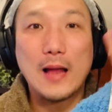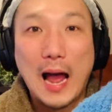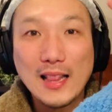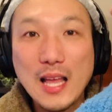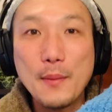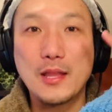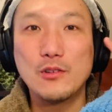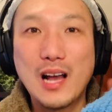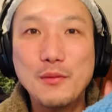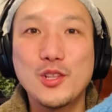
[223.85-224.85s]
頭で浮
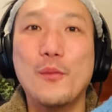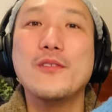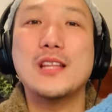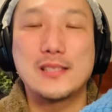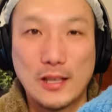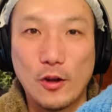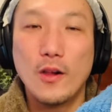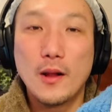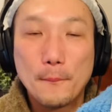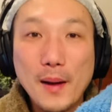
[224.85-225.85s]
かぶと思うんですけど、
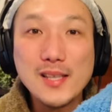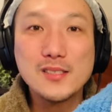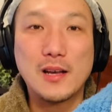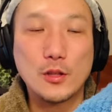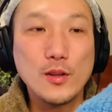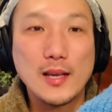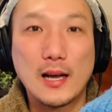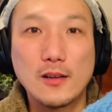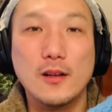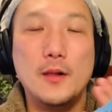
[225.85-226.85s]
まずはとにか
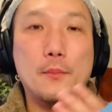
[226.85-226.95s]
く